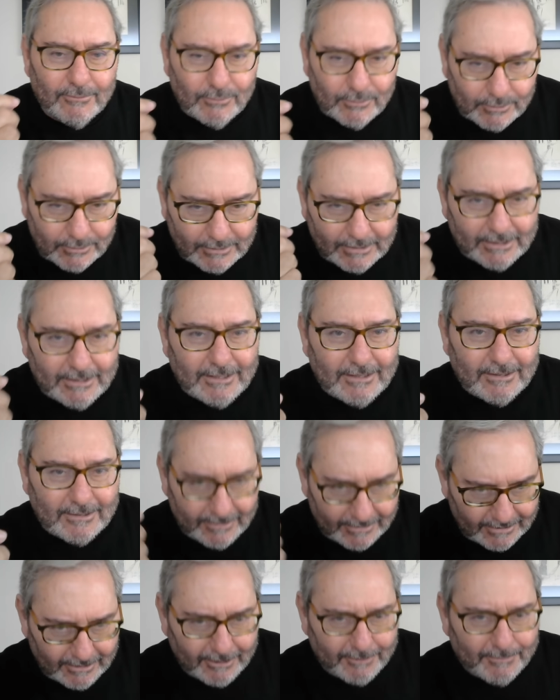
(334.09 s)
üstelik
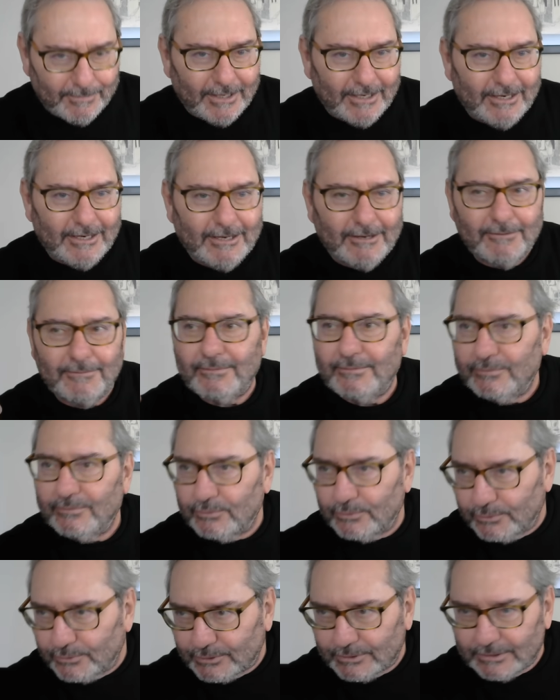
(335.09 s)
İlham Aliyev
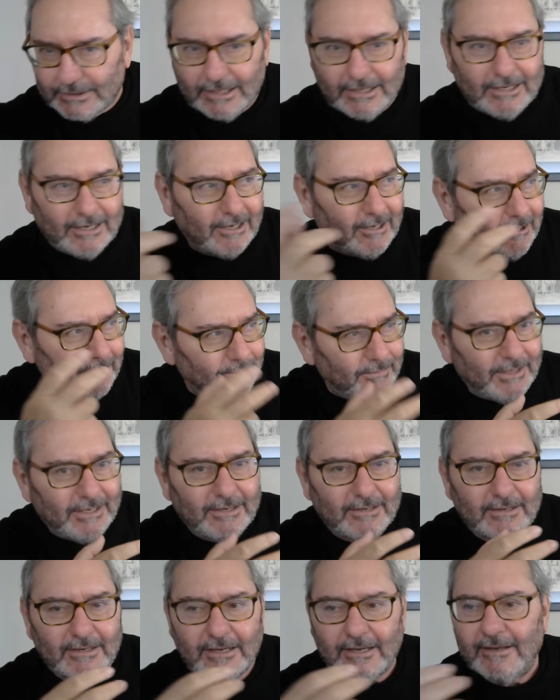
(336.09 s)
Rusya'ya,
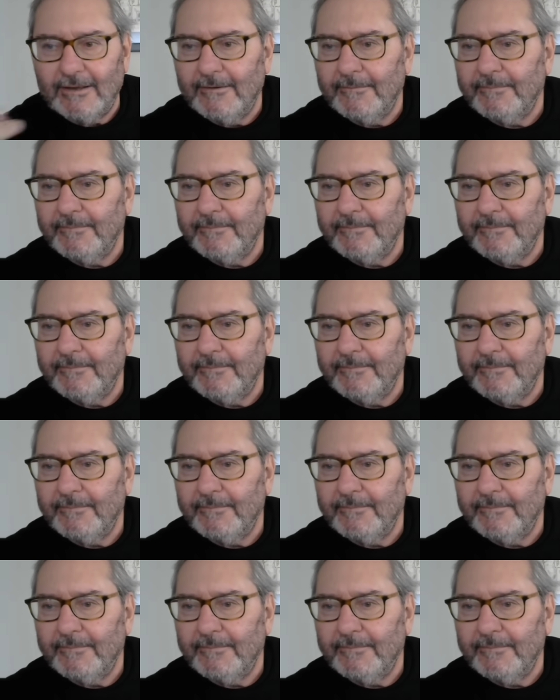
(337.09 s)
Amerika'ya